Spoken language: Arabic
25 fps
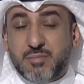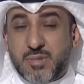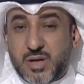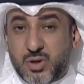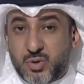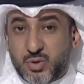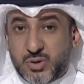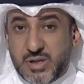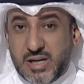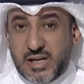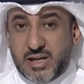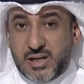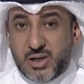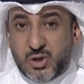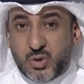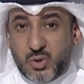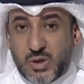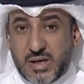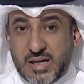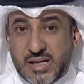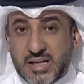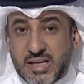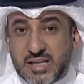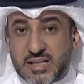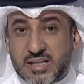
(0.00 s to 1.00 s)
ما يدلل
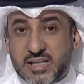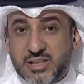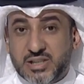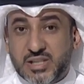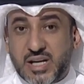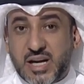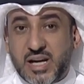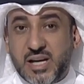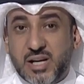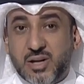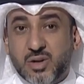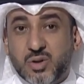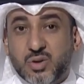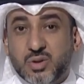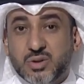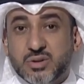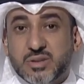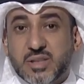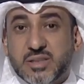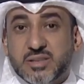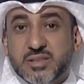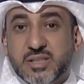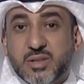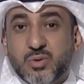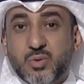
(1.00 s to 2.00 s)
على نجاح
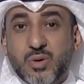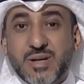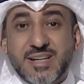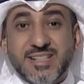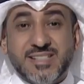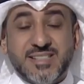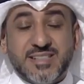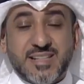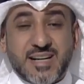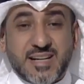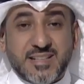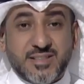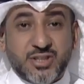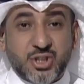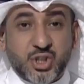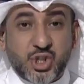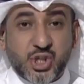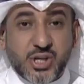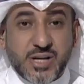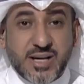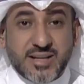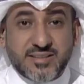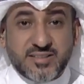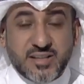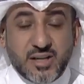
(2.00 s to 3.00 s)
الخطط
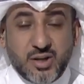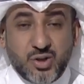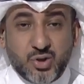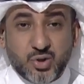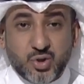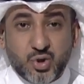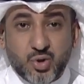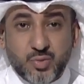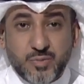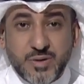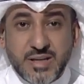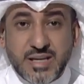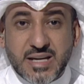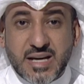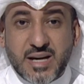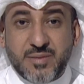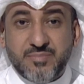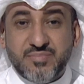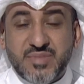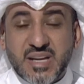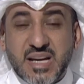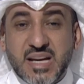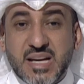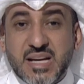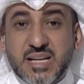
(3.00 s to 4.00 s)
والاستراتيجيات الحكومية